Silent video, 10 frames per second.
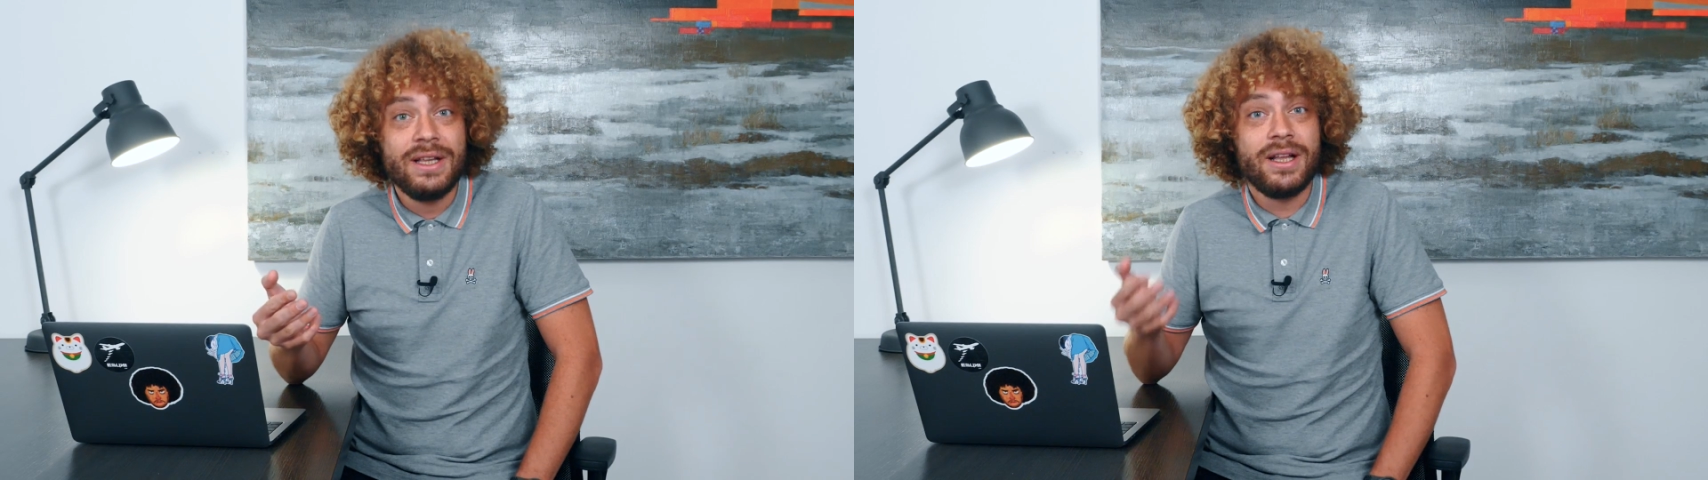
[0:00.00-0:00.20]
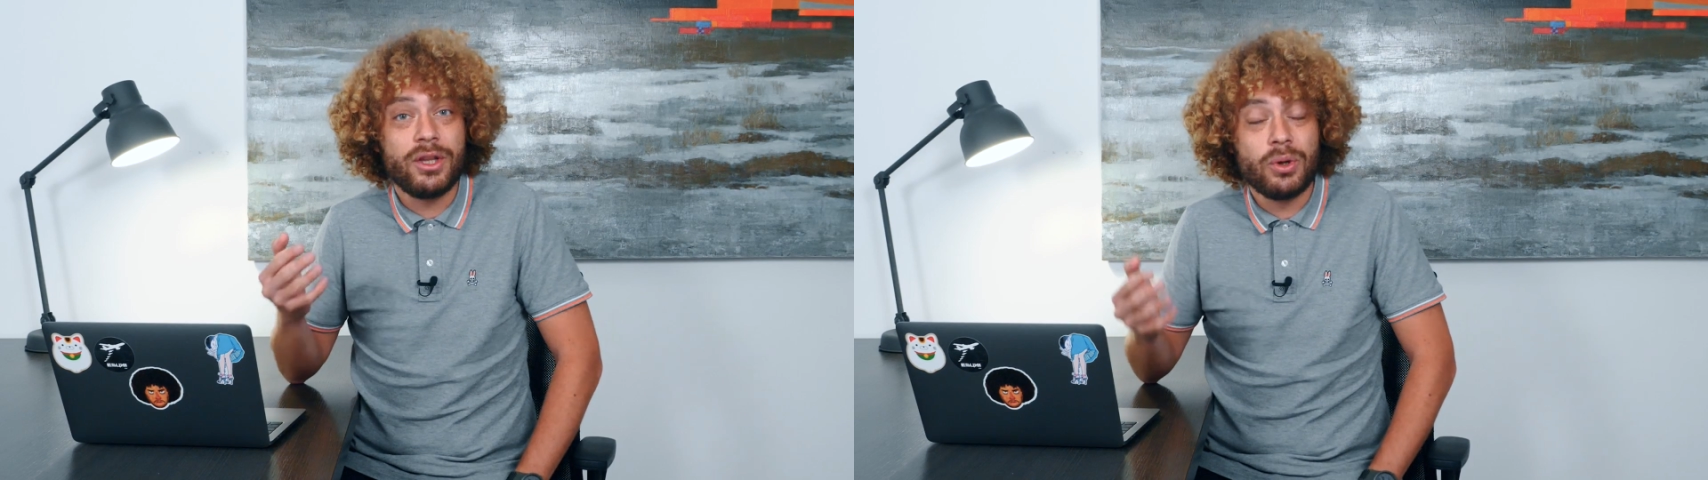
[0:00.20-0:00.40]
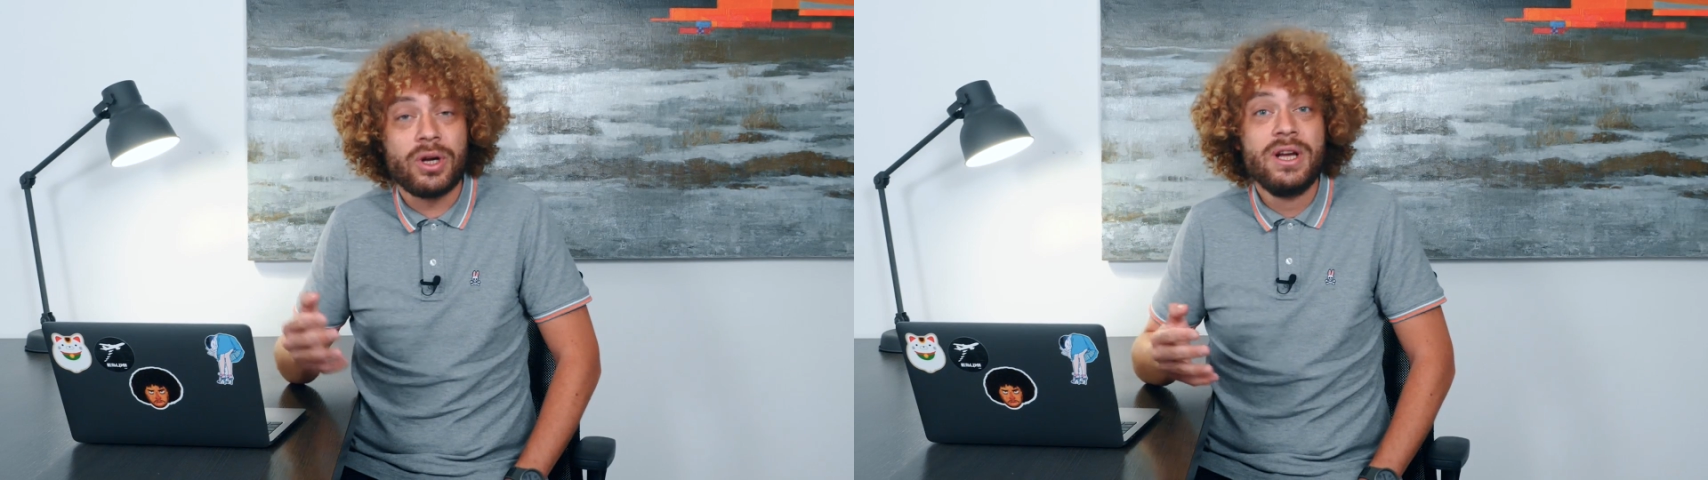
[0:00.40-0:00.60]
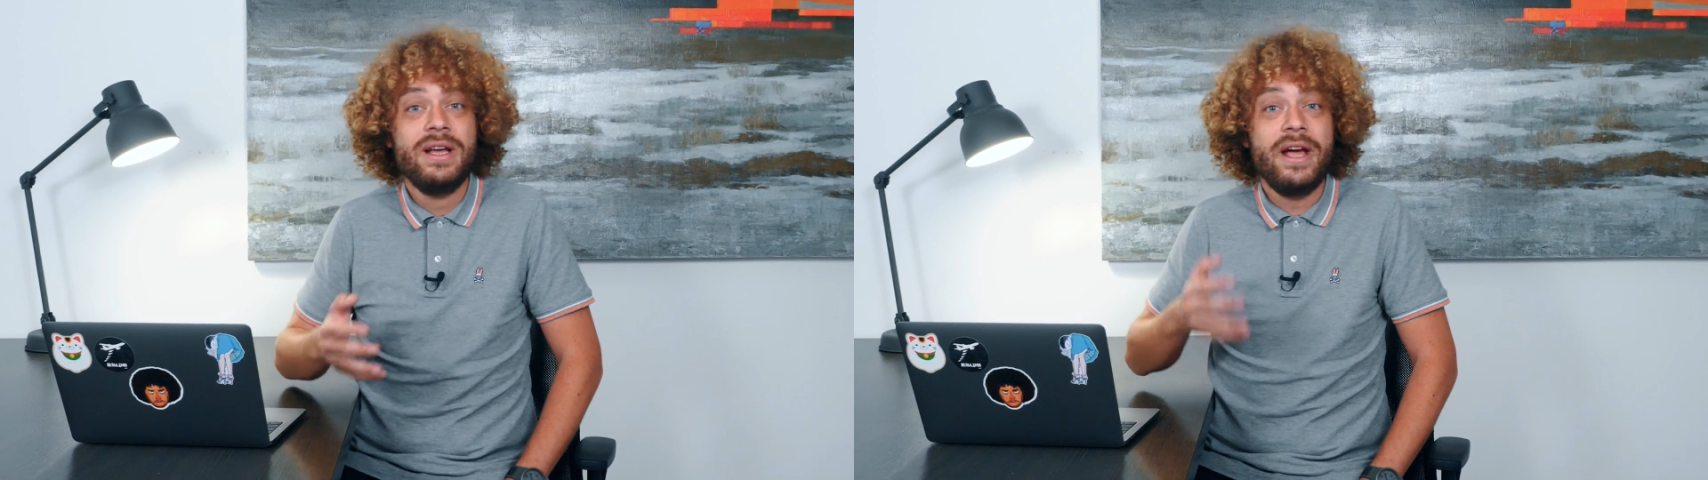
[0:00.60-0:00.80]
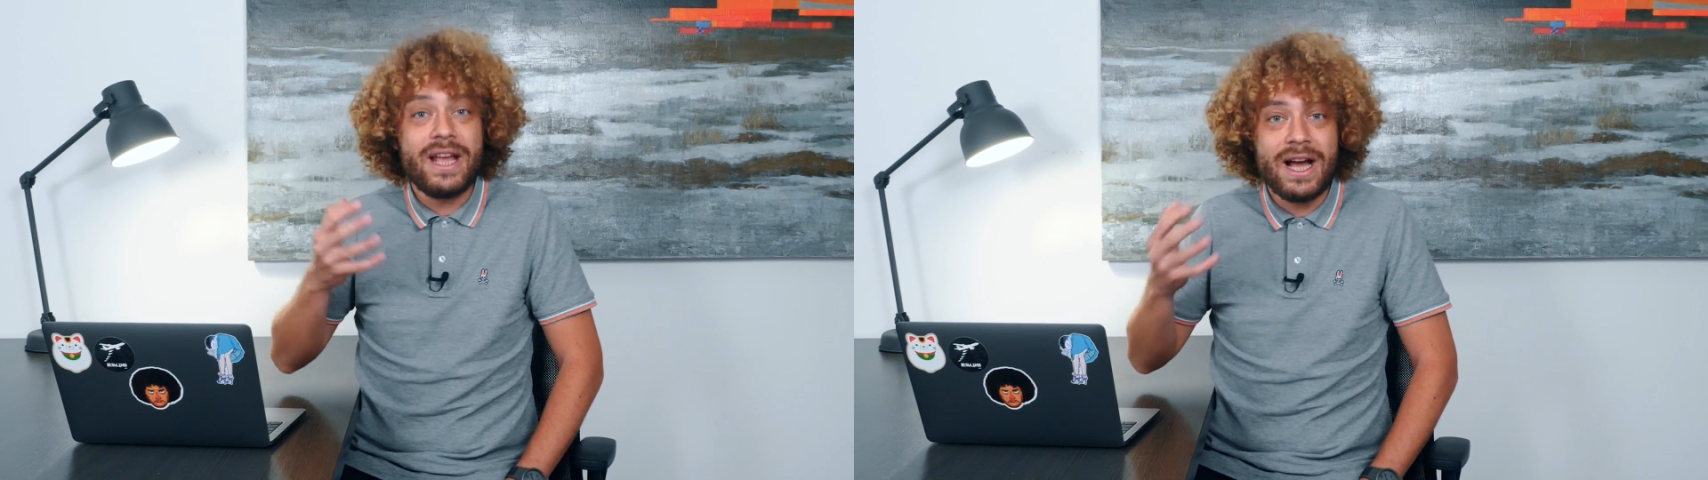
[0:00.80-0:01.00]
на которых
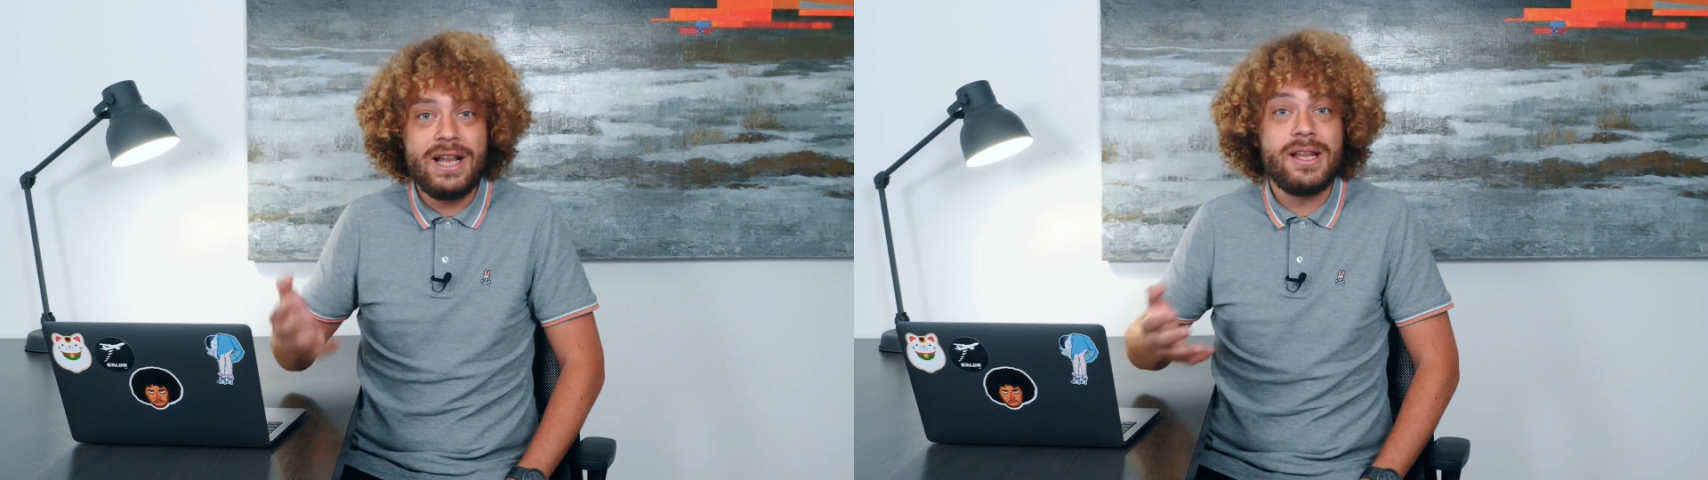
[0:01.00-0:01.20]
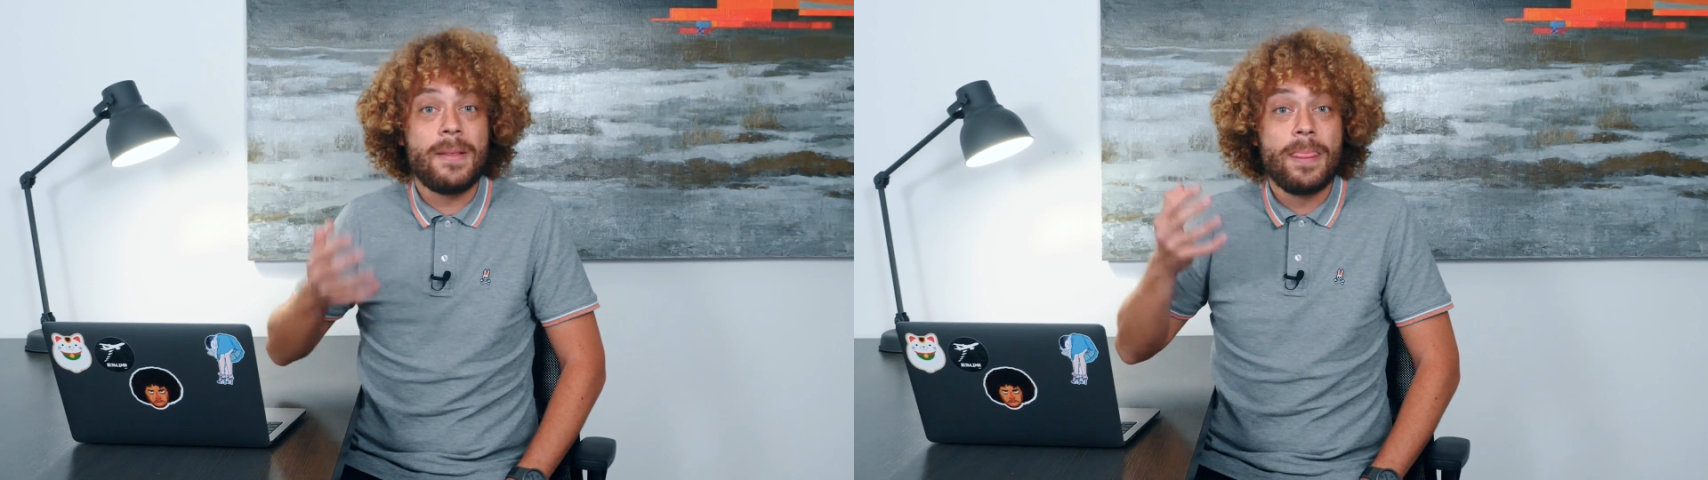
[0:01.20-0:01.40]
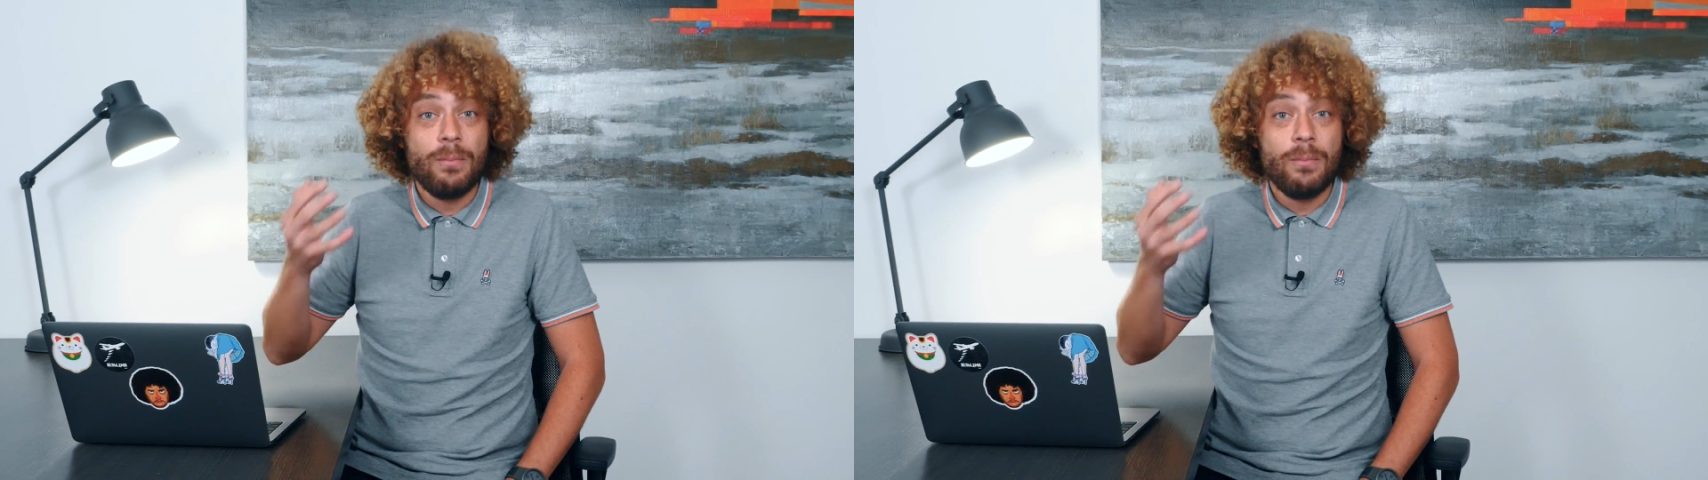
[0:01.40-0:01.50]
реально